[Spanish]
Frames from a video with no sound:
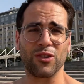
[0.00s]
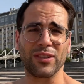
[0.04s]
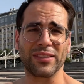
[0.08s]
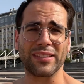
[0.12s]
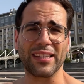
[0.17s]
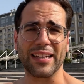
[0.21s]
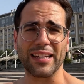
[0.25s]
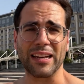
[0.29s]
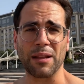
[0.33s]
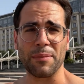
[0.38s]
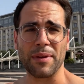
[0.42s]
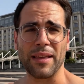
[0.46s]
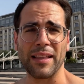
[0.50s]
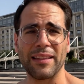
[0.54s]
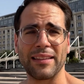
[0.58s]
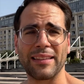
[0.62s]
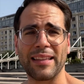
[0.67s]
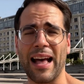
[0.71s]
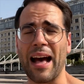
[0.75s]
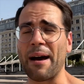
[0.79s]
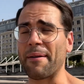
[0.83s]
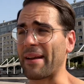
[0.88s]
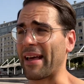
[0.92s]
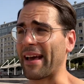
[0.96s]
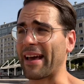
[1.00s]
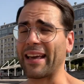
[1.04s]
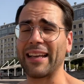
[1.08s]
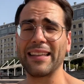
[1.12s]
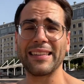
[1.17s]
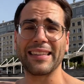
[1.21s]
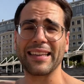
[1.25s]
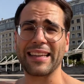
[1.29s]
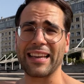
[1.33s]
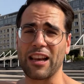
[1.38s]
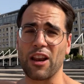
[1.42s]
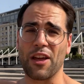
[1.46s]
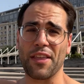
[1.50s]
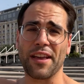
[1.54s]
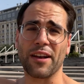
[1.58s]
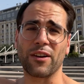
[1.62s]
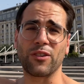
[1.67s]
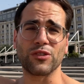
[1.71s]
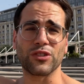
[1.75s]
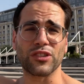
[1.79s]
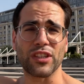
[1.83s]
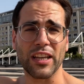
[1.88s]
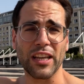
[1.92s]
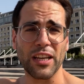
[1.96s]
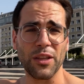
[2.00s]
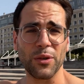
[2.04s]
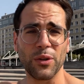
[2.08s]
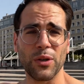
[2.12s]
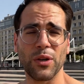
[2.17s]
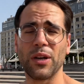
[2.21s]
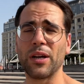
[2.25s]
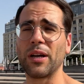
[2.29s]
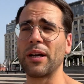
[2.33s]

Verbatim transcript: esta herramienta, habrá gente que lo haya conseguido,